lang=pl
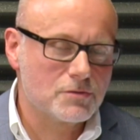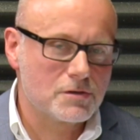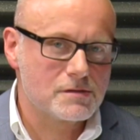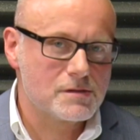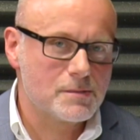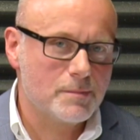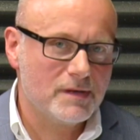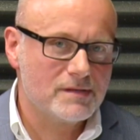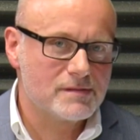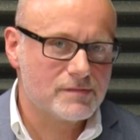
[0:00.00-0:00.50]
drodzy
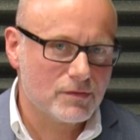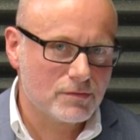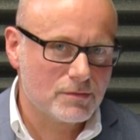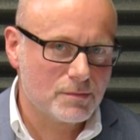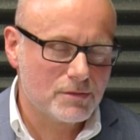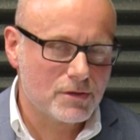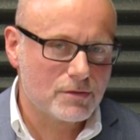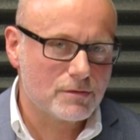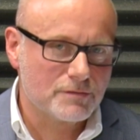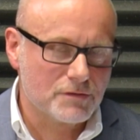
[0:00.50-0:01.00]
Państwo, to
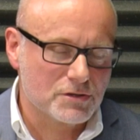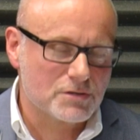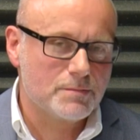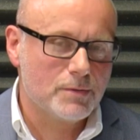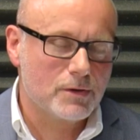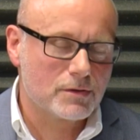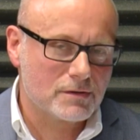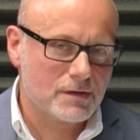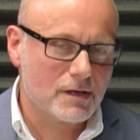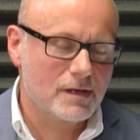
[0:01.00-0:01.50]
my również
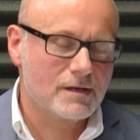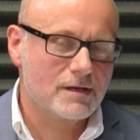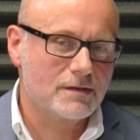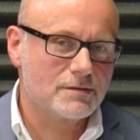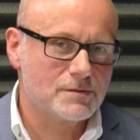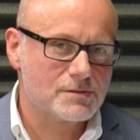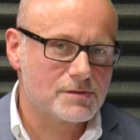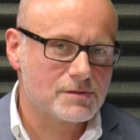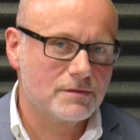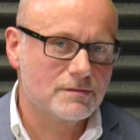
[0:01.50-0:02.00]
portal
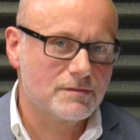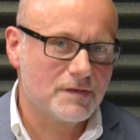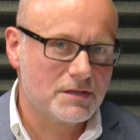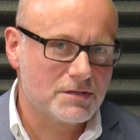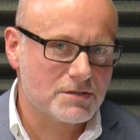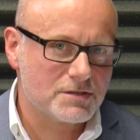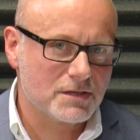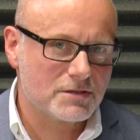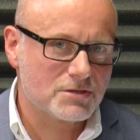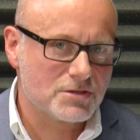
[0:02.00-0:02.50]

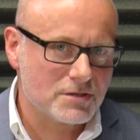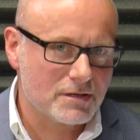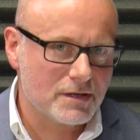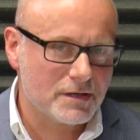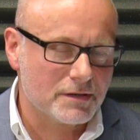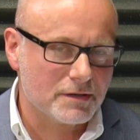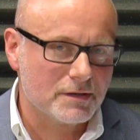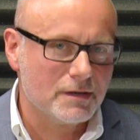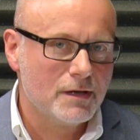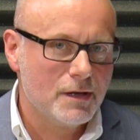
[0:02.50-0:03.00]

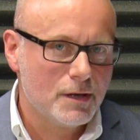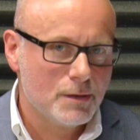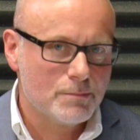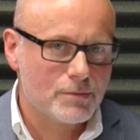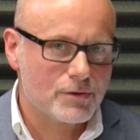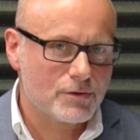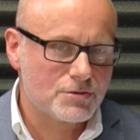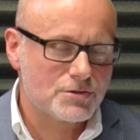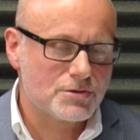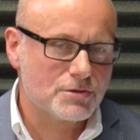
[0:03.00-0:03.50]
Radomsko24
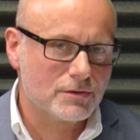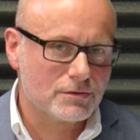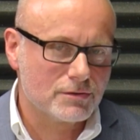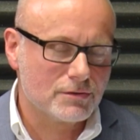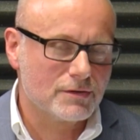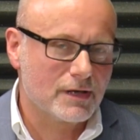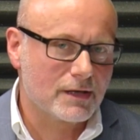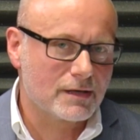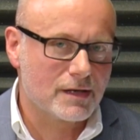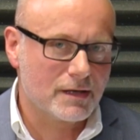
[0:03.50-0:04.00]
prosi o to
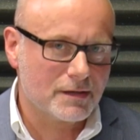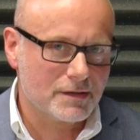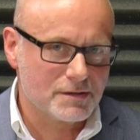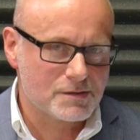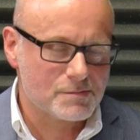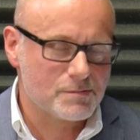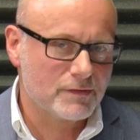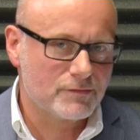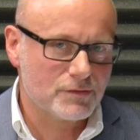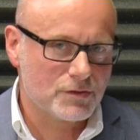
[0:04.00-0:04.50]
nagranie, z
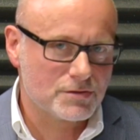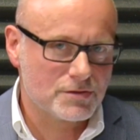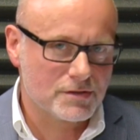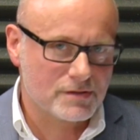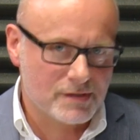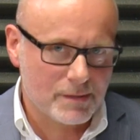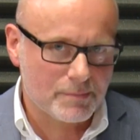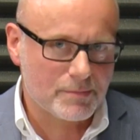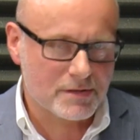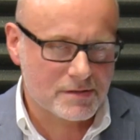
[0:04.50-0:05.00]
pewnością
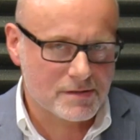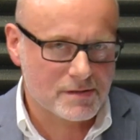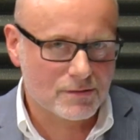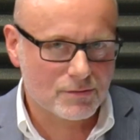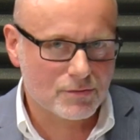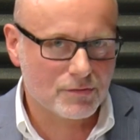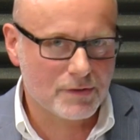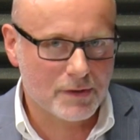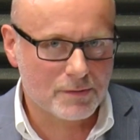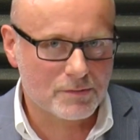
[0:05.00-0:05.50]

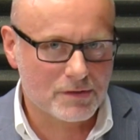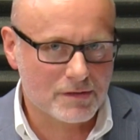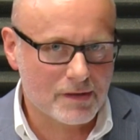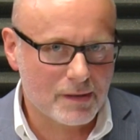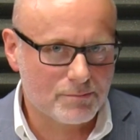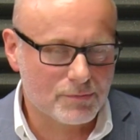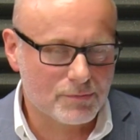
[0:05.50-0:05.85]
zaprezentujemy na